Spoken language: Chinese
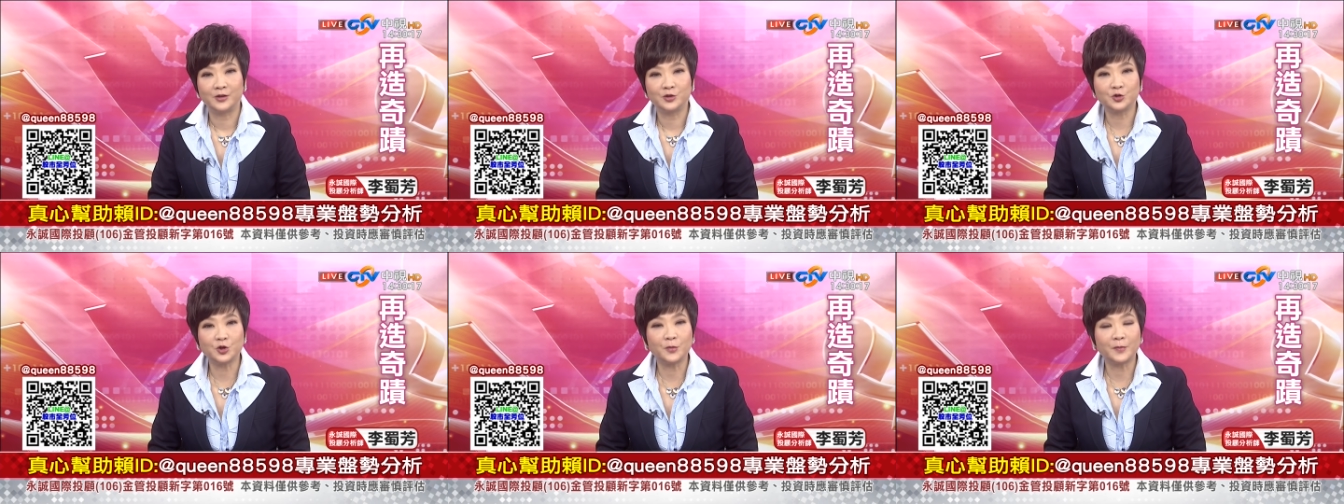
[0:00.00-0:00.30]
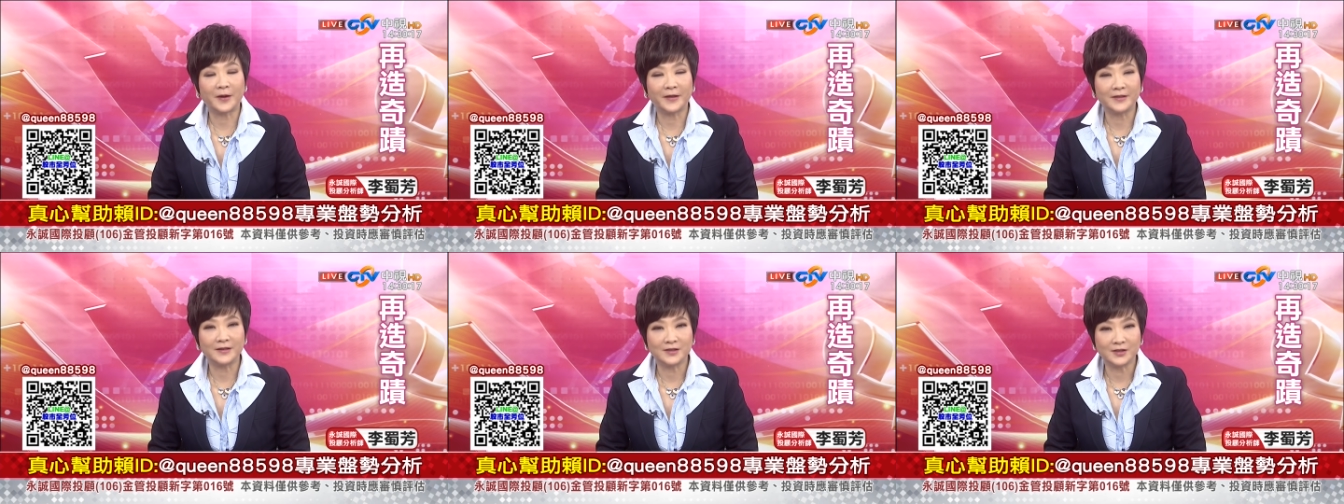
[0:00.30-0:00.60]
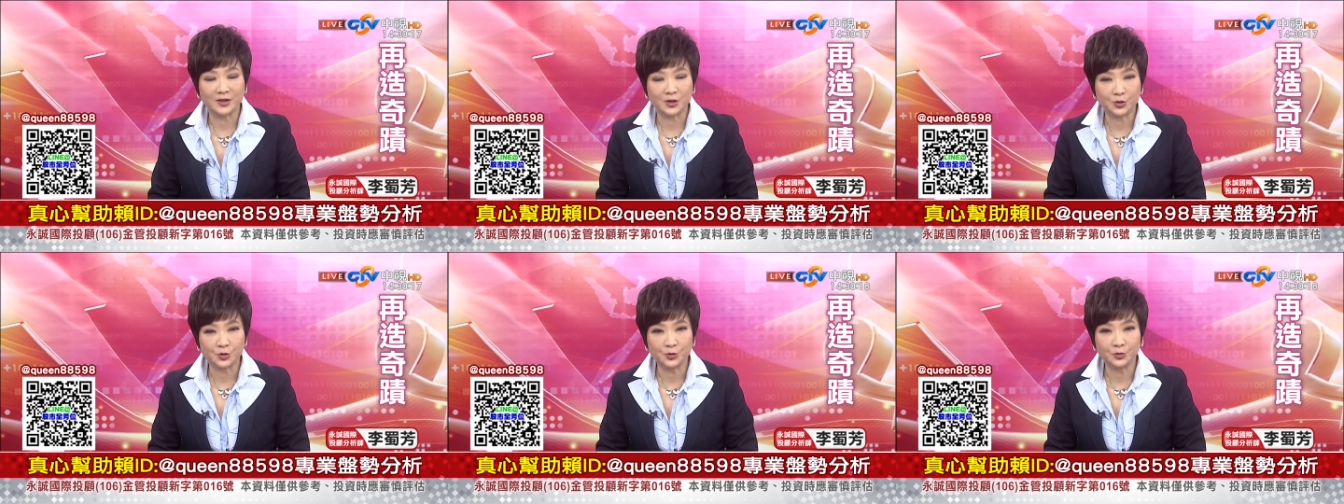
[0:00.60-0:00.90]
收盘的
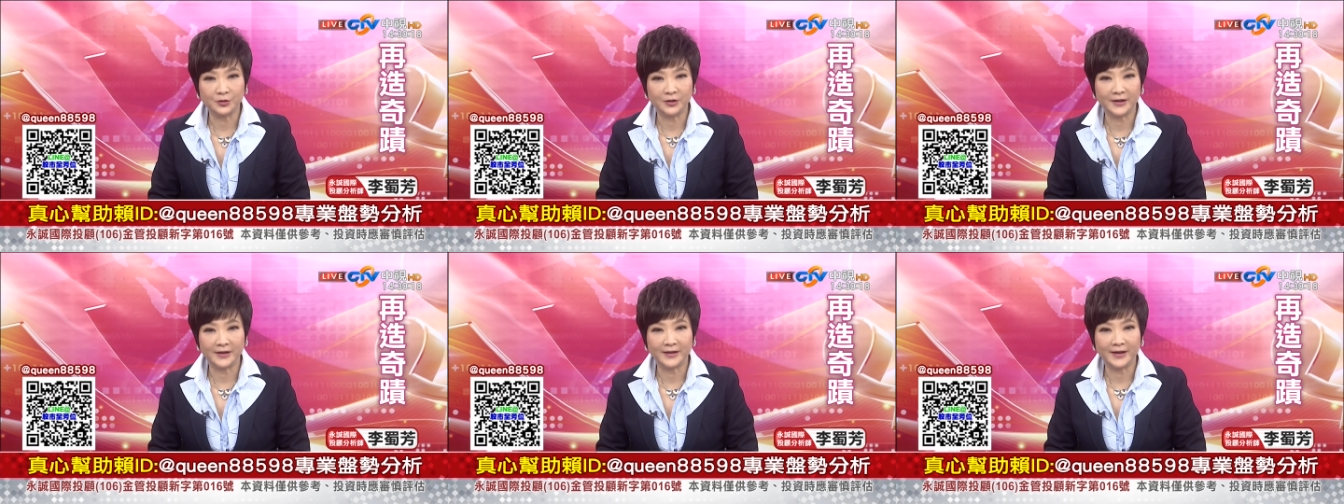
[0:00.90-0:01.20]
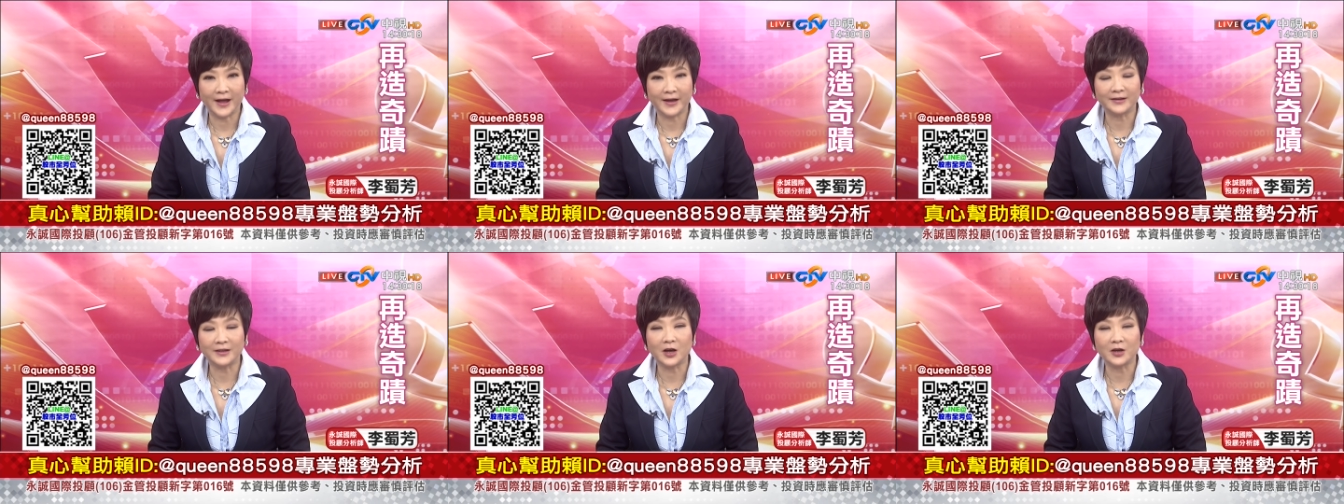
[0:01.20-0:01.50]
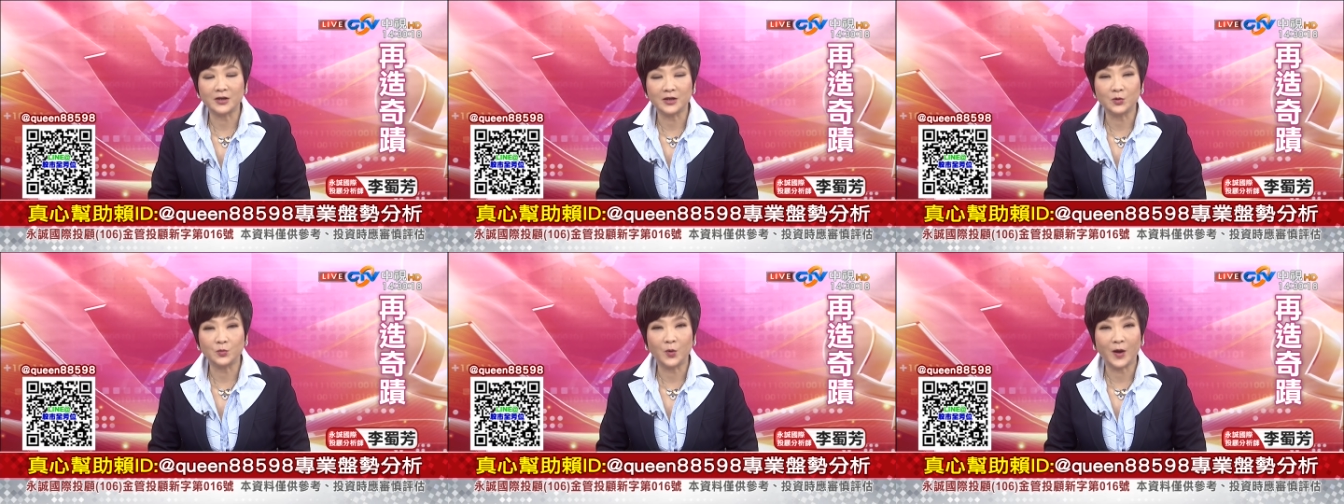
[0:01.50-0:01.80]
指数呢来
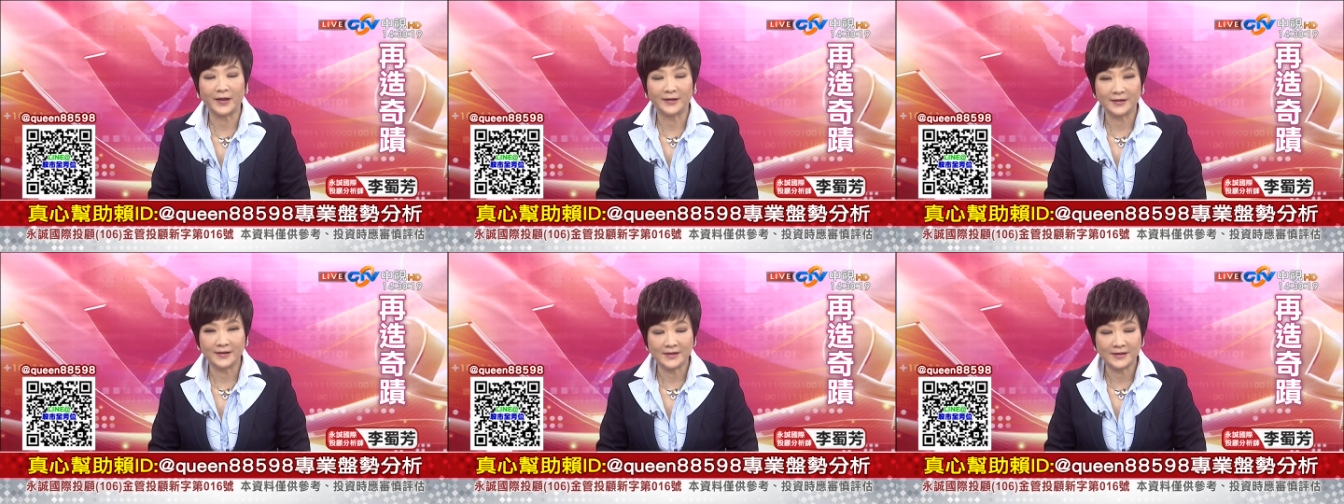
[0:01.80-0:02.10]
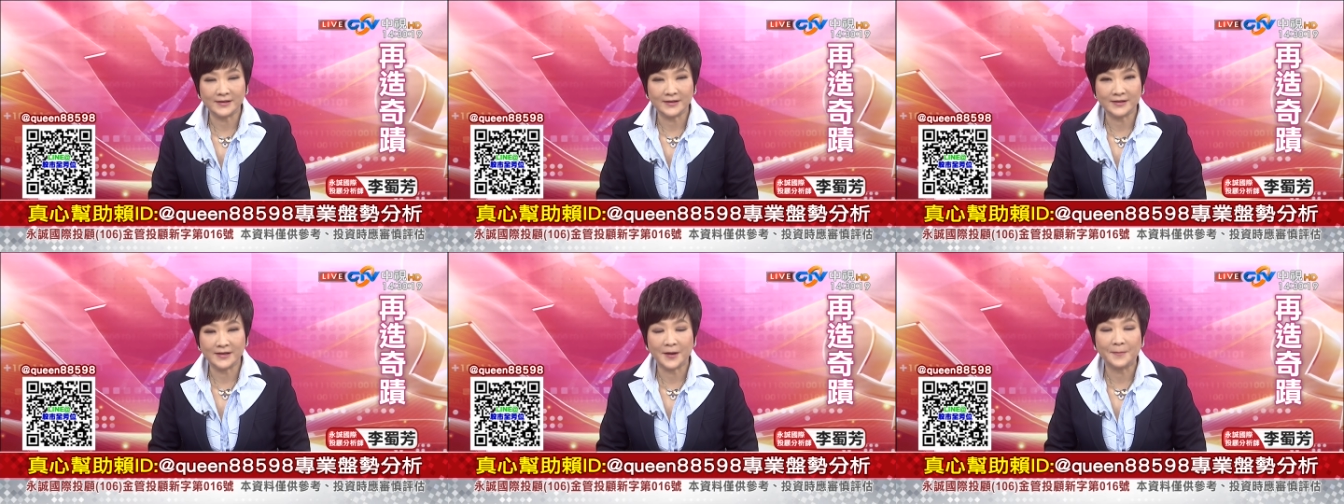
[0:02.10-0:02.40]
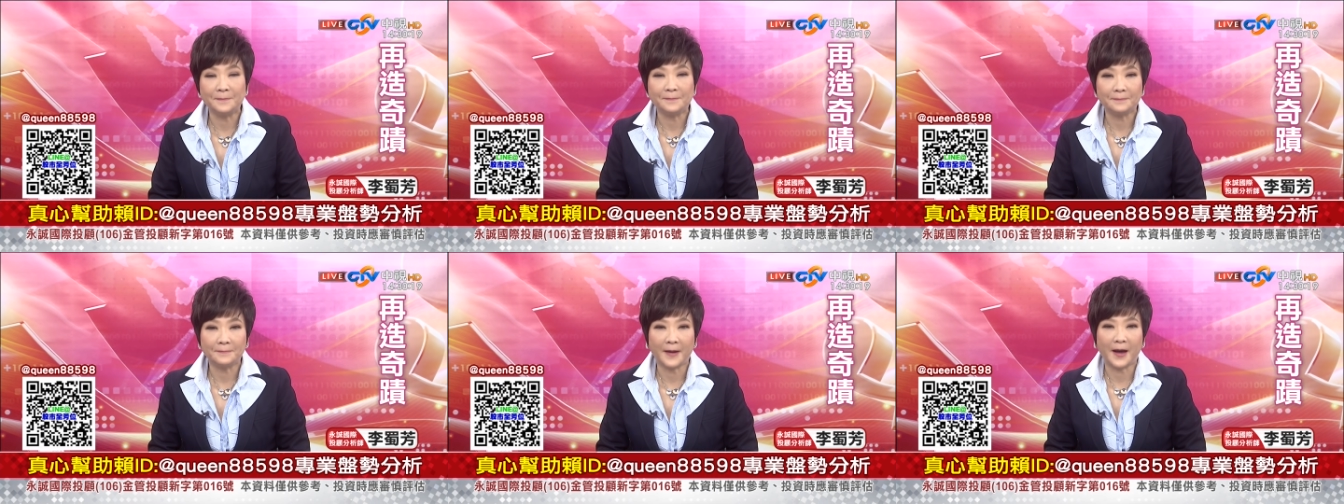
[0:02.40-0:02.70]
到一万一
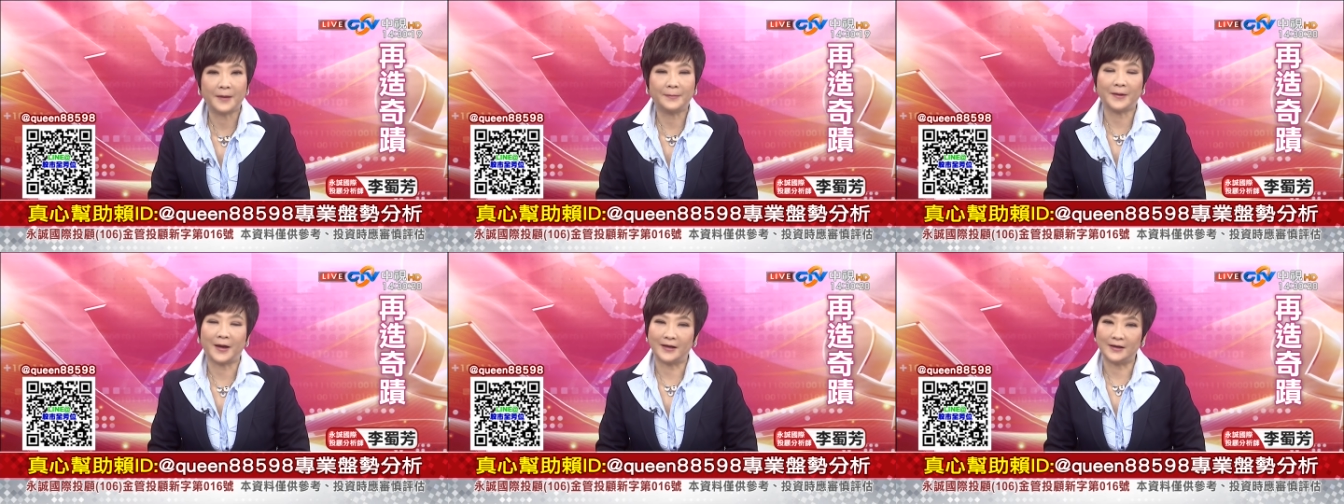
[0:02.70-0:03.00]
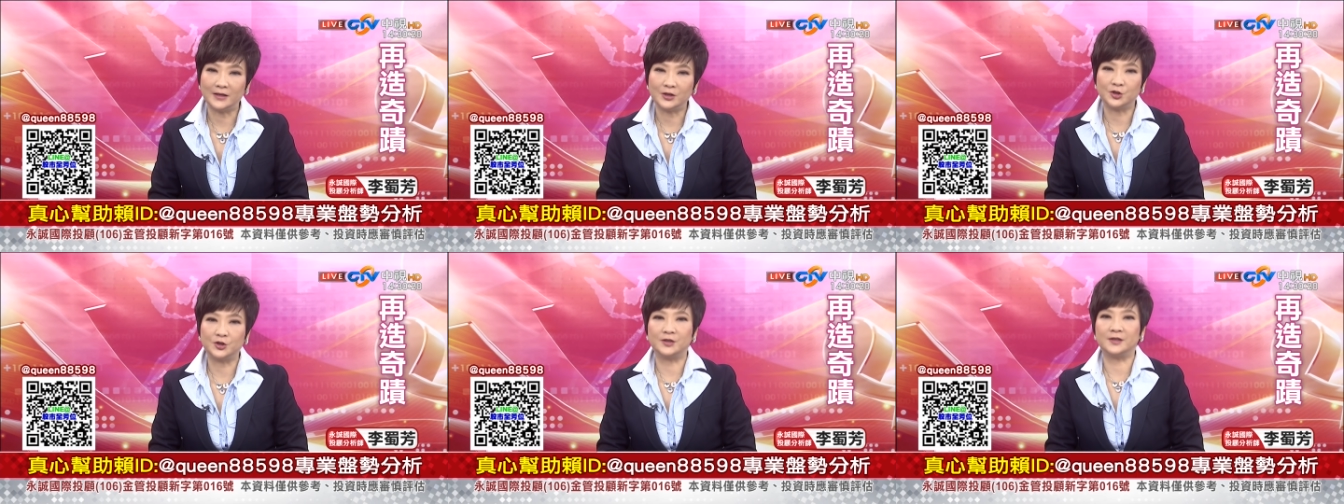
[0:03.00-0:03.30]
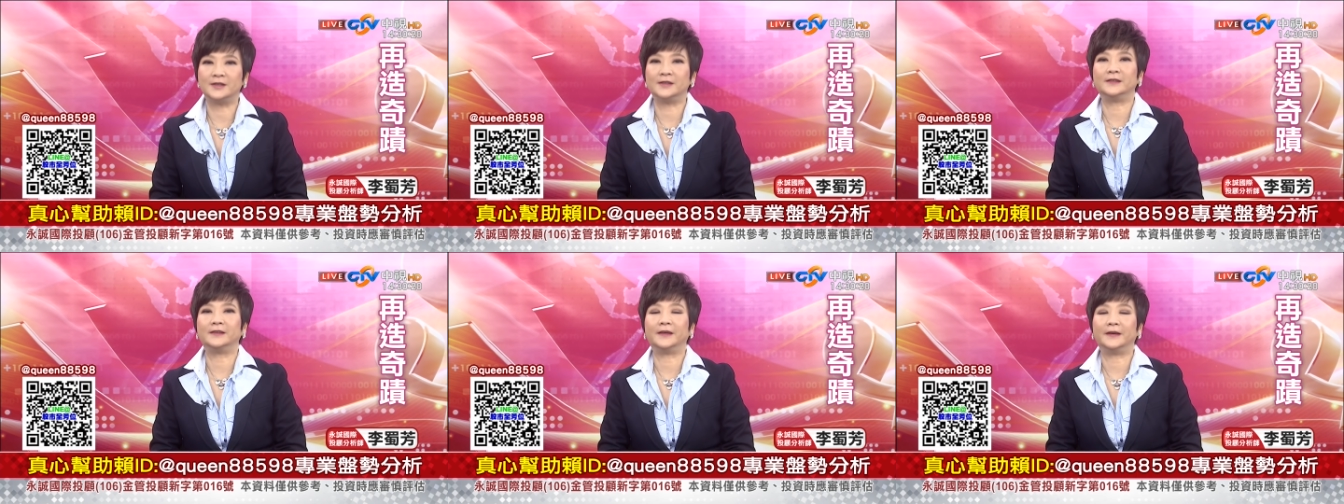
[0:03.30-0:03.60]
千八百一十
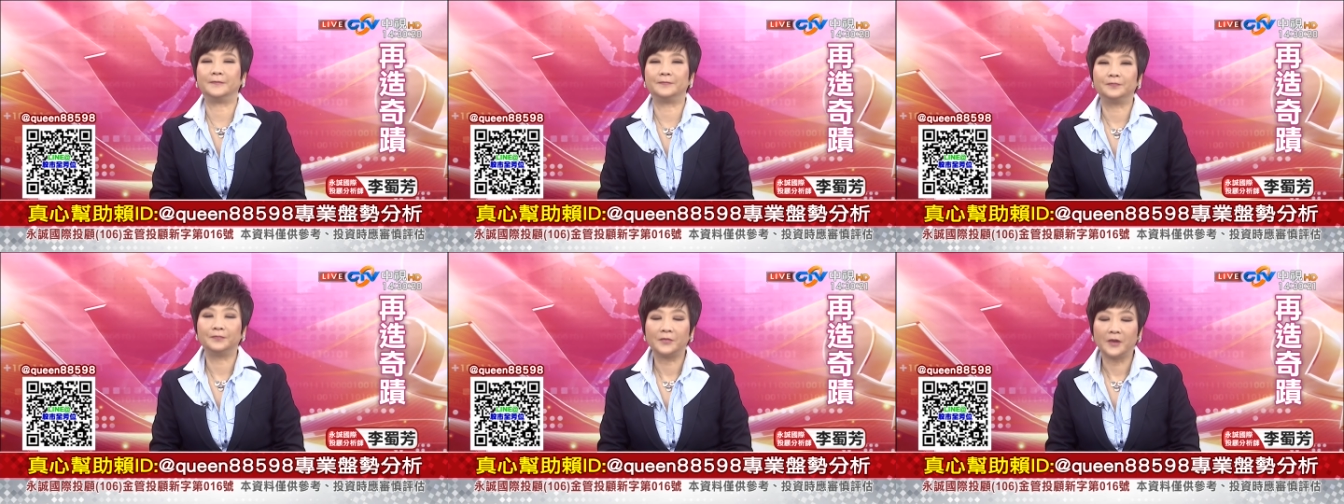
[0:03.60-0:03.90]
七点。